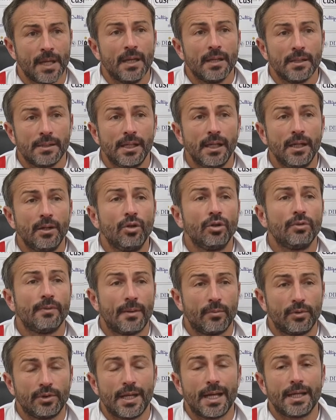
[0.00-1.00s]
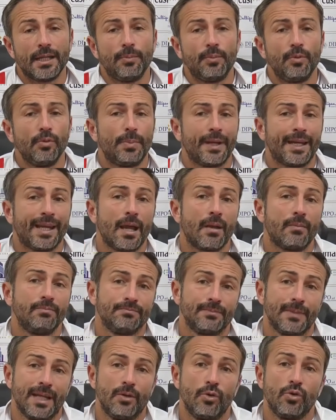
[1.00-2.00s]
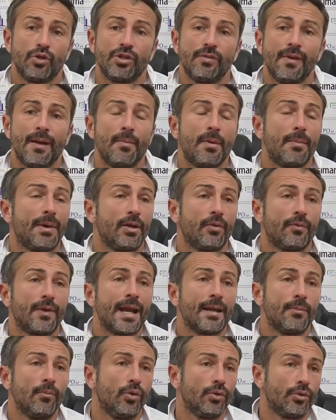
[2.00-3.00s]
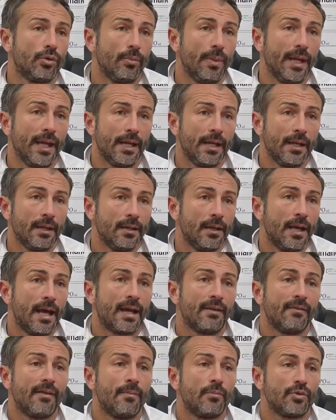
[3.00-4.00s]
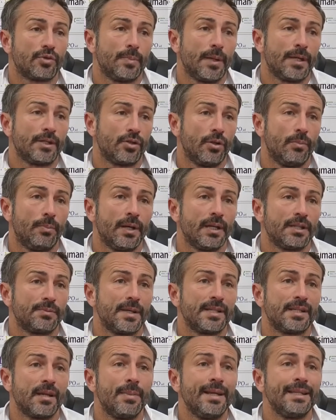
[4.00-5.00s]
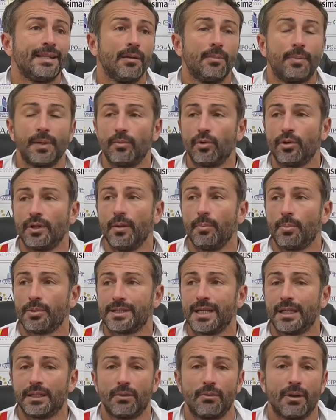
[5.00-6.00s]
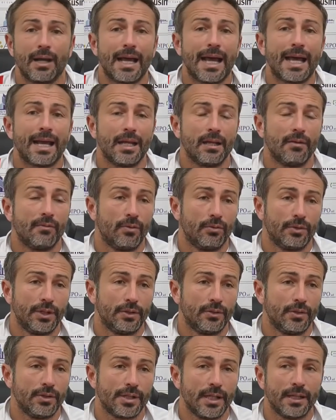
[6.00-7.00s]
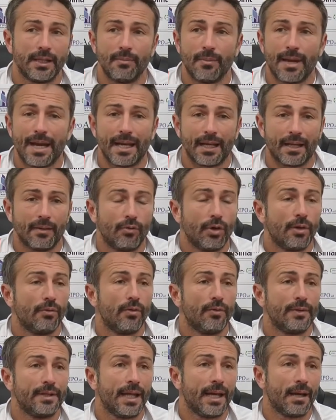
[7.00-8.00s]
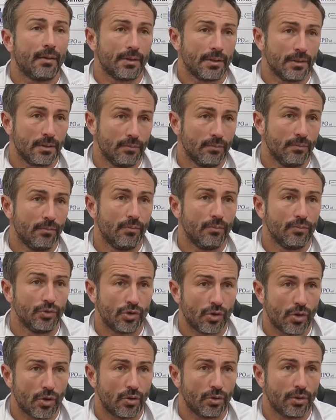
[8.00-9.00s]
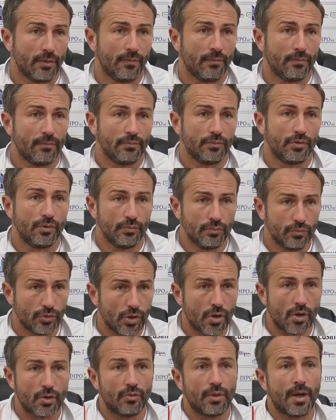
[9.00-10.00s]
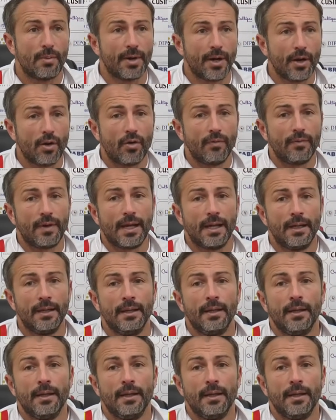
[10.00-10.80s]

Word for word: Sì, noi dovevamo tirare di più perché riuscivamo a manovrare molto bene, arrivavamo spesso, specialmente il primo tempo è stata una gara, io avevo detto in settimana che volevo vedere un, gioco, un, gioco, una manovra